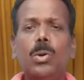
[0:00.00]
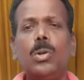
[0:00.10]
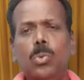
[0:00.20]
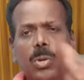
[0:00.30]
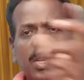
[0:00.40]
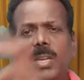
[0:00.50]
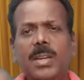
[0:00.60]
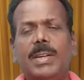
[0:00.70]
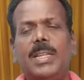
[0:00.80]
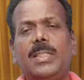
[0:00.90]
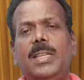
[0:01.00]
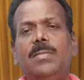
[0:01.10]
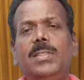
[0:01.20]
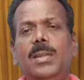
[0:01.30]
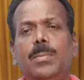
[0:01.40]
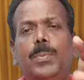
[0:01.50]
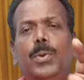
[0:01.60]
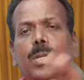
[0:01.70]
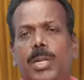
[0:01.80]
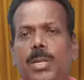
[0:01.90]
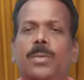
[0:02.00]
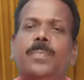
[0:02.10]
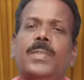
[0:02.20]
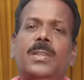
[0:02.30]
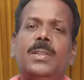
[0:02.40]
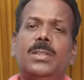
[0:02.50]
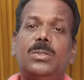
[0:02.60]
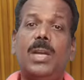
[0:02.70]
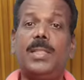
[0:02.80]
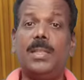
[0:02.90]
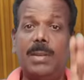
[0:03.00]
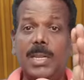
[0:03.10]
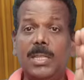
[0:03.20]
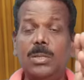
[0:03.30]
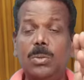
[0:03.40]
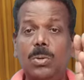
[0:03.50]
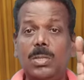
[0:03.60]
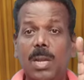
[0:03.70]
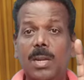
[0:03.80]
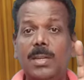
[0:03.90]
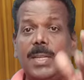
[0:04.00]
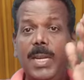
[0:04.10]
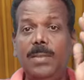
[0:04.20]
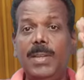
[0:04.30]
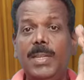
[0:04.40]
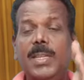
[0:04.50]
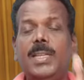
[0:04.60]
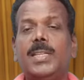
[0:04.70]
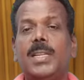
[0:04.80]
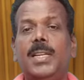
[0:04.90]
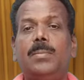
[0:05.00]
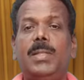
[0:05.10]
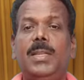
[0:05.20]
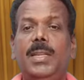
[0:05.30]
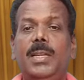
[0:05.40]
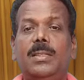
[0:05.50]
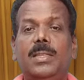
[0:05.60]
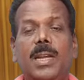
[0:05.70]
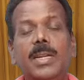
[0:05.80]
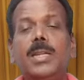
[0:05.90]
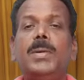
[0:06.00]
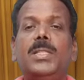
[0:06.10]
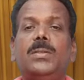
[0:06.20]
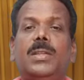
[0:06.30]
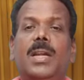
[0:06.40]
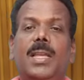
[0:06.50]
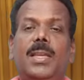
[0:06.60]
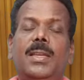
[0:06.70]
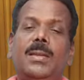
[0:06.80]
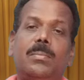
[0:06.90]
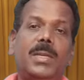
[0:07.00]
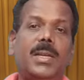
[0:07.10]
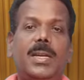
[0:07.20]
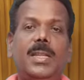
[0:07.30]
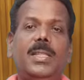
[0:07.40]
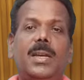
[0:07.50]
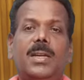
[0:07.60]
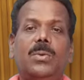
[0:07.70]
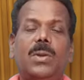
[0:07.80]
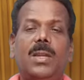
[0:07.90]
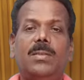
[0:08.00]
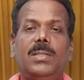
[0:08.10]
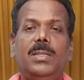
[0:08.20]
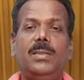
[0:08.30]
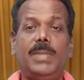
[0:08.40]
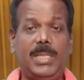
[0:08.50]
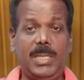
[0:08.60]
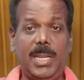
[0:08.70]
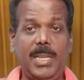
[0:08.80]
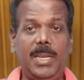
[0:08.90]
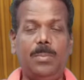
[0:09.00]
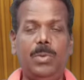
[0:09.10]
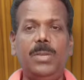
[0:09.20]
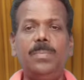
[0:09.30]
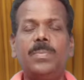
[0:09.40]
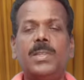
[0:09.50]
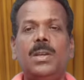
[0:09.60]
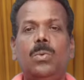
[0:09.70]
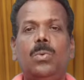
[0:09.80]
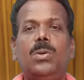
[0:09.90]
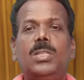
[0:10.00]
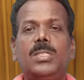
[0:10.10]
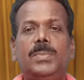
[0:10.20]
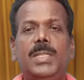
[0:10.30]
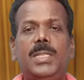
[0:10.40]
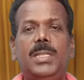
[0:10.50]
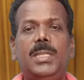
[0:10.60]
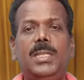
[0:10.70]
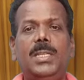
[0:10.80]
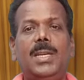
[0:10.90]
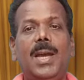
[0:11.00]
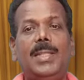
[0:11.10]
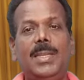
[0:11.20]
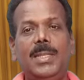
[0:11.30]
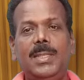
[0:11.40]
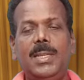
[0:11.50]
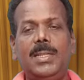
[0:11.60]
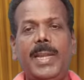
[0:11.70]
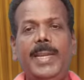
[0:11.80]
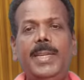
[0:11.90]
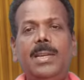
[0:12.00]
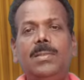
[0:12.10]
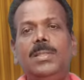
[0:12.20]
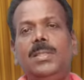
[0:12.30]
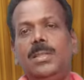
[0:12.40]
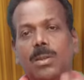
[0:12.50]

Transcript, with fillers: ஒரு குறுகிய வட்டத்தை வந்து நம்ம போட்டுக்கிடணும் ஸோ அந்த வட்டத்துக்குள் தான் கேள்விகள் இருக்கின்றன என்பதை நீங்கள் கண்டுபிடித்து விட்டாலே மிக எளிதாக உங்களால் வந்து வெற்றி அடைய முடியும் உங்கள் சப்ஜெக்ட்டுக்கு அது எந்த டைட்டில் வந்து